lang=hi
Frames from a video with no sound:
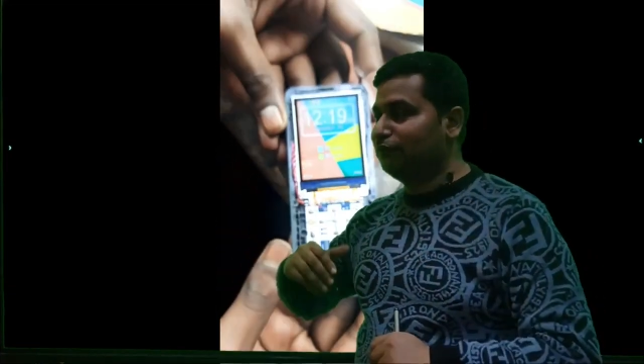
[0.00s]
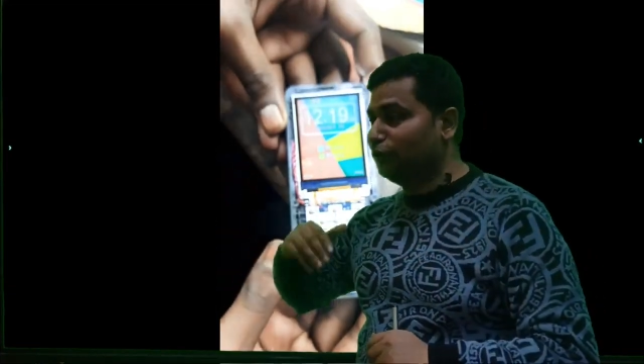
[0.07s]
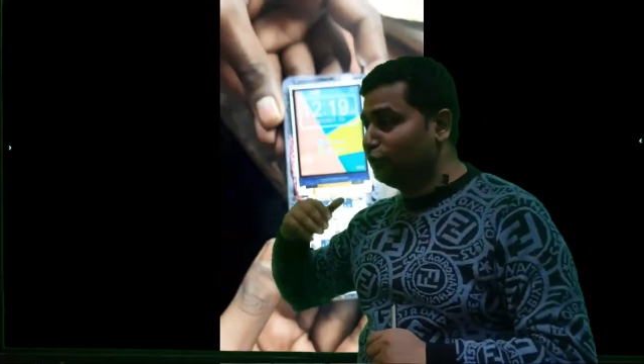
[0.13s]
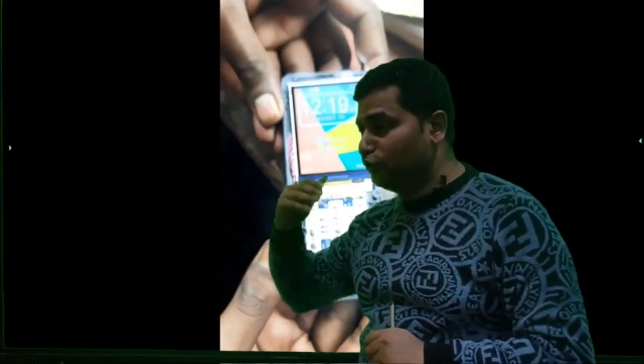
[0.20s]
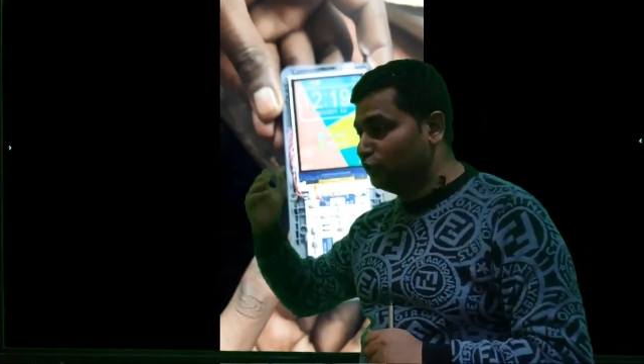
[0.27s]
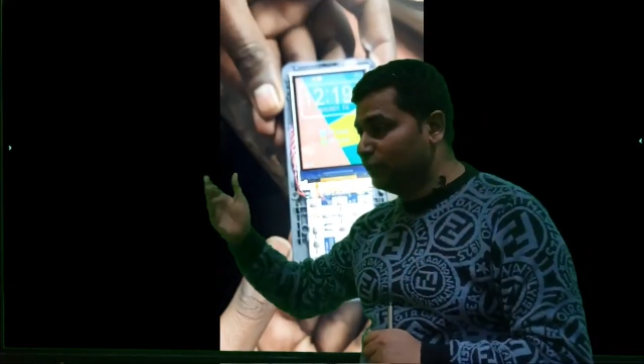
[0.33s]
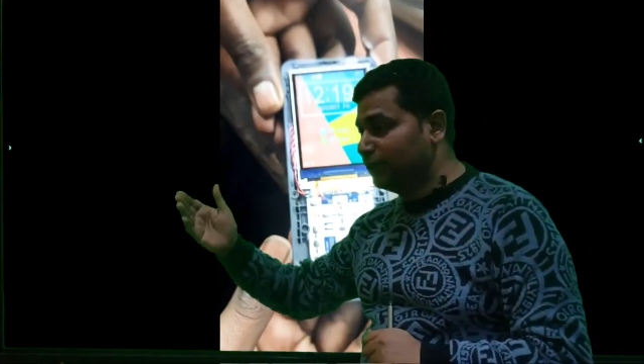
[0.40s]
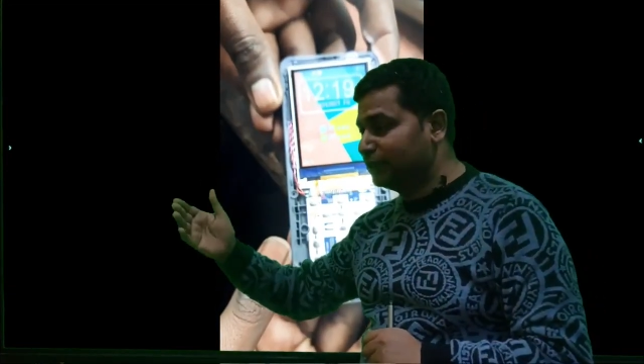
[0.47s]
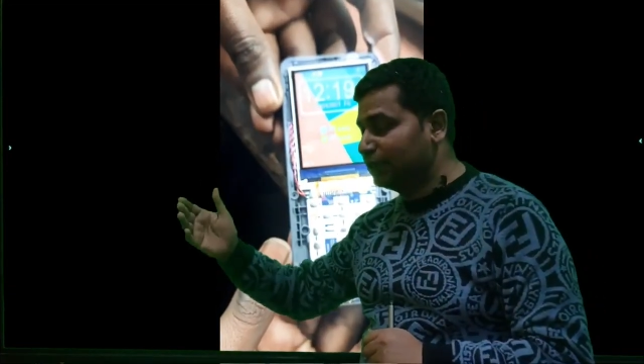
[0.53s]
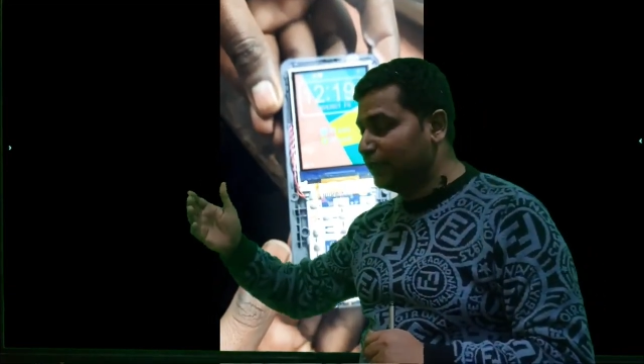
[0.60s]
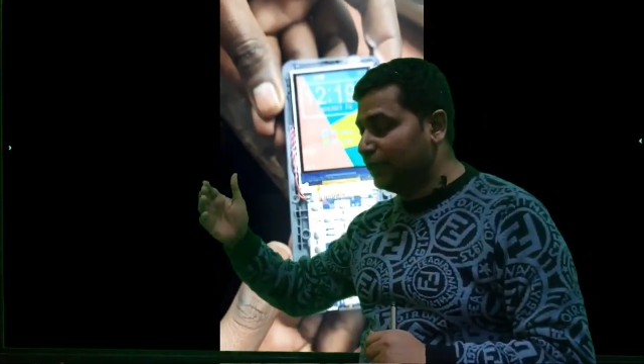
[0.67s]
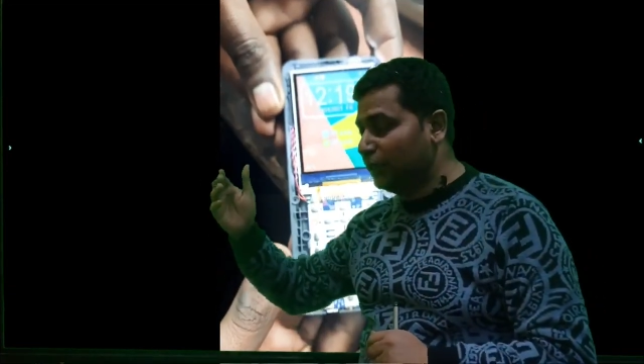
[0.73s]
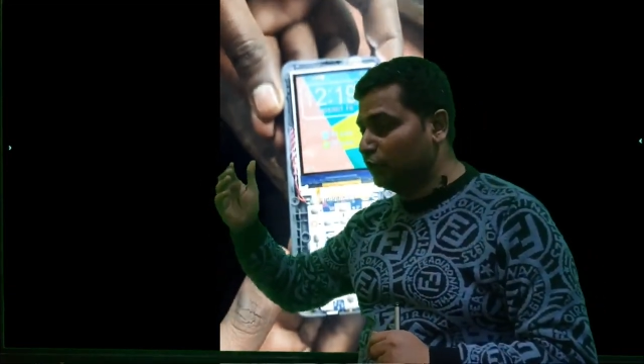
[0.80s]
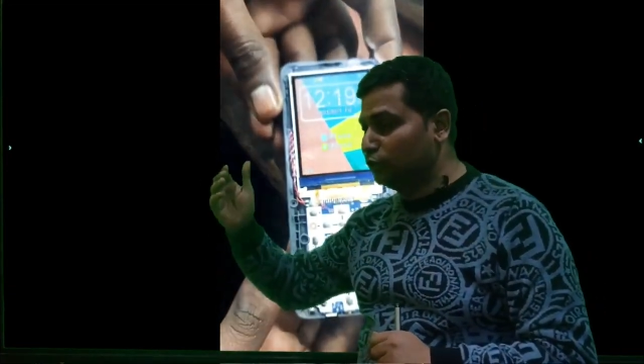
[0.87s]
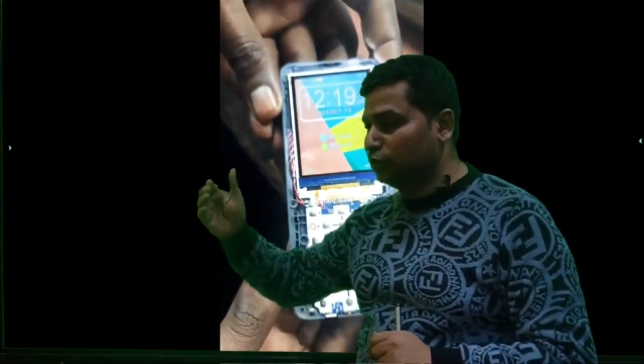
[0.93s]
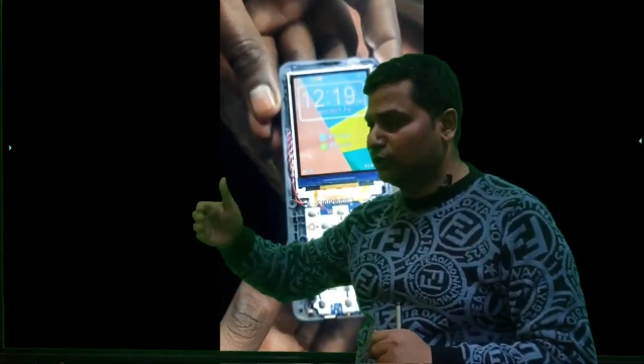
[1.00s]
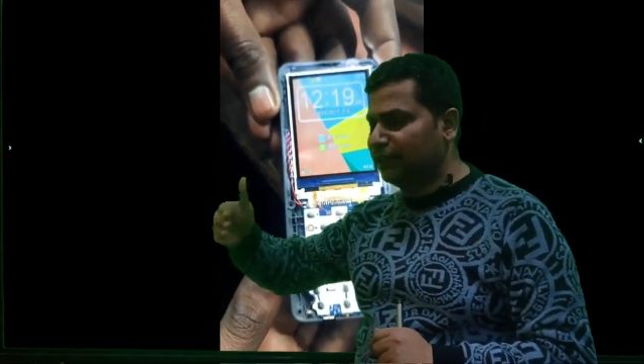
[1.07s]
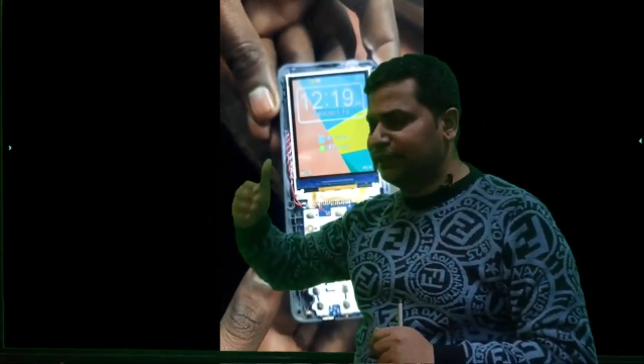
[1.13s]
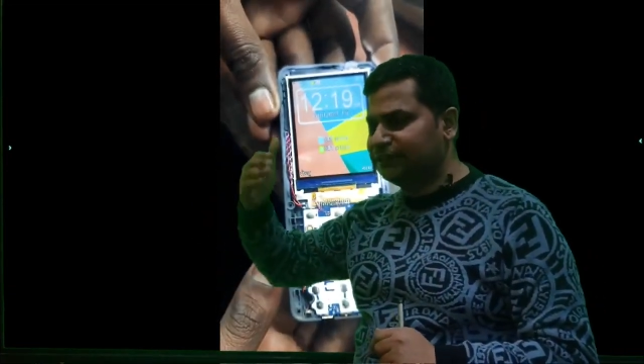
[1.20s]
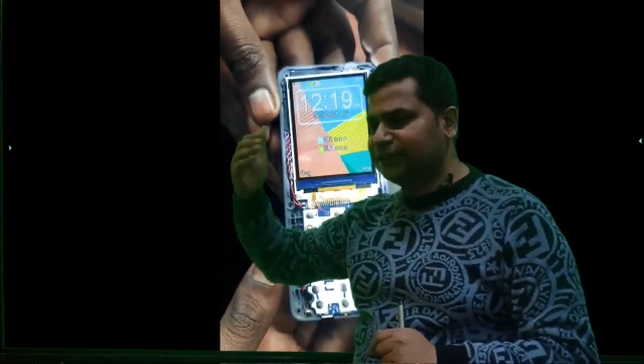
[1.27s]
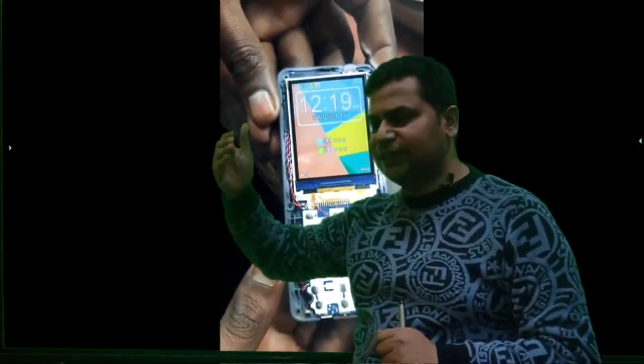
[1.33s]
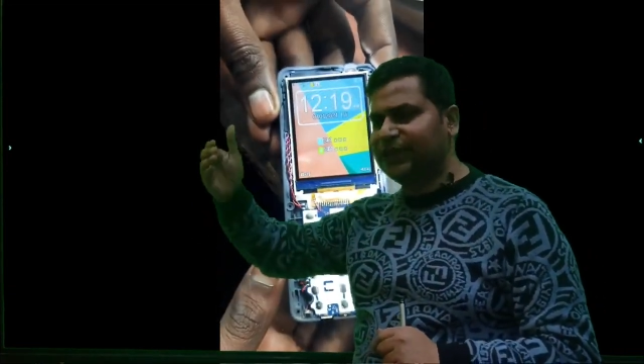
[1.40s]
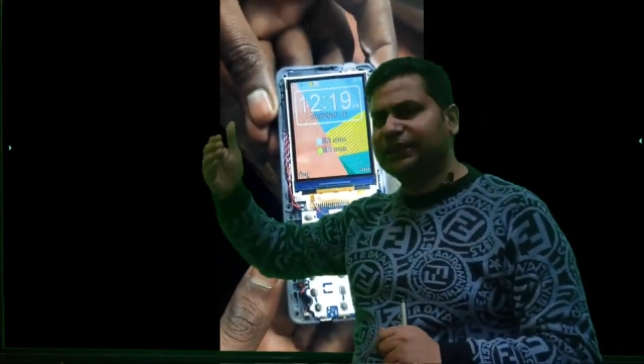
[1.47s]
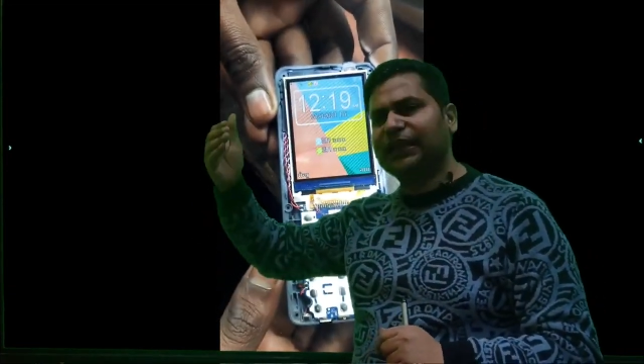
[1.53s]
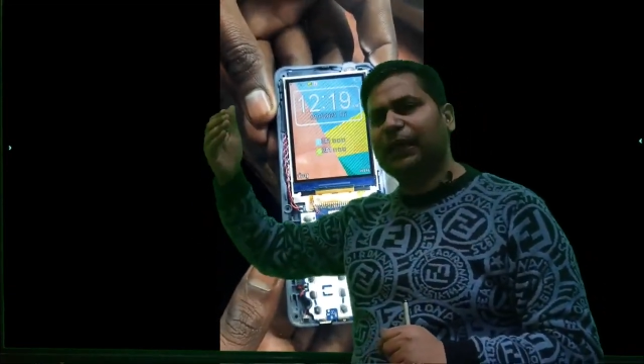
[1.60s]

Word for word: वीडियो देखता है तो कई सारे